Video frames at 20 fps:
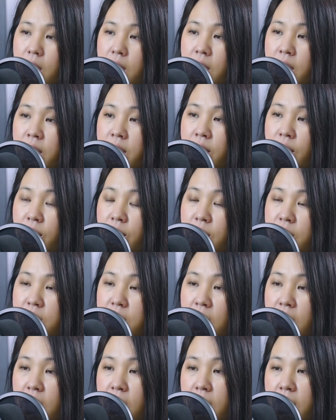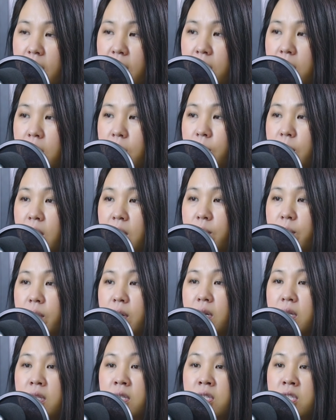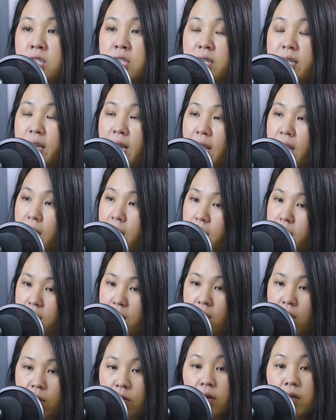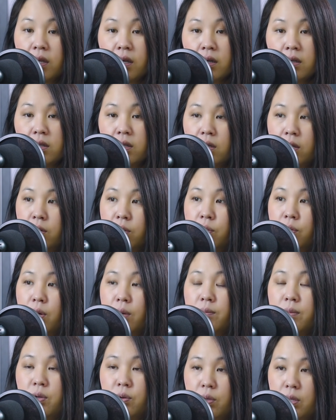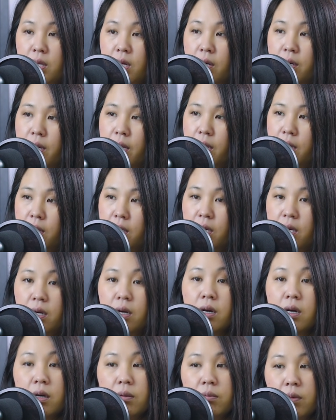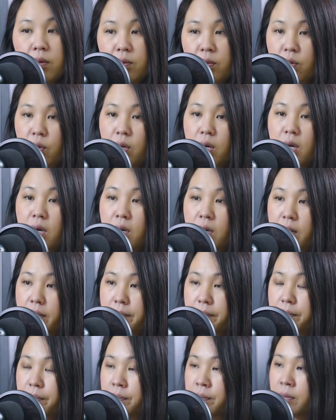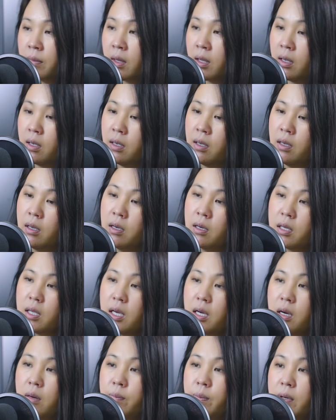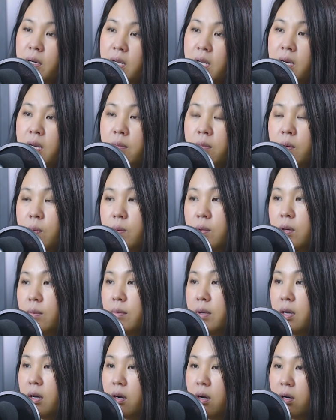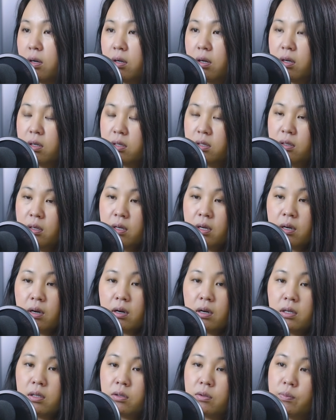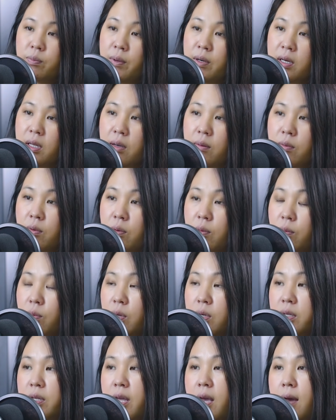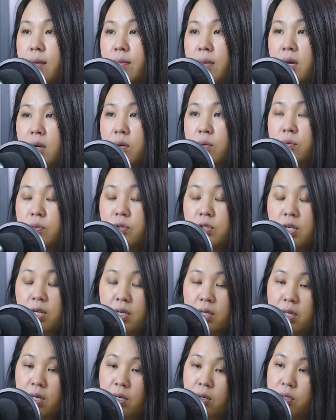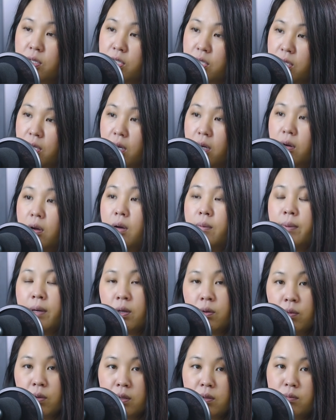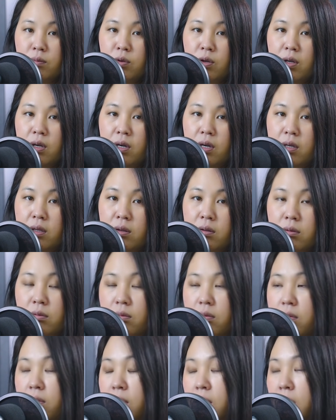có dùng lửa chăng ly con nó bọn này bự có tích chỉ cả thầu có chở của mình nhỏ tờ này chỉ có cứ mồm nhỏ nữa chỉ có bọn này nếu mồm nhỏ mà khó nói xưa yêu có tụ bọn này vô lửa nhà mà cũng chẳng để yêu chỉ cho nó có bé của tụi nhỏ yêu có tụ